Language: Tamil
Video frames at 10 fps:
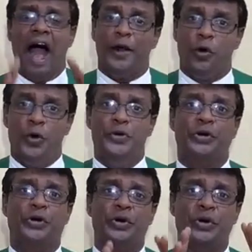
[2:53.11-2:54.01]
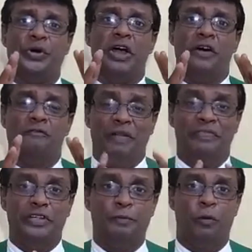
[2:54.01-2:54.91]
ஆரோனுக்கு
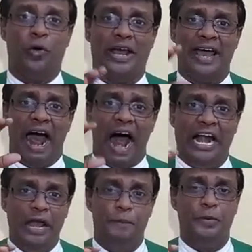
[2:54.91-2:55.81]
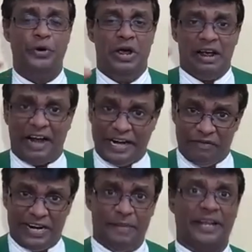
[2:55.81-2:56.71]
வந்தது போல அழைப்பு
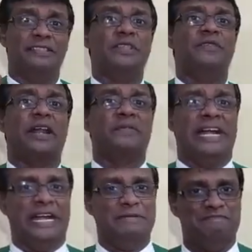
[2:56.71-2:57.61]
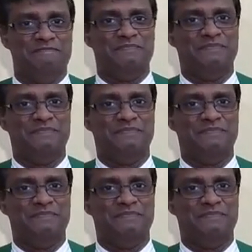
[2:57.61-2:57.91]
கடவுளிடமிருந்து வர வேண்டும்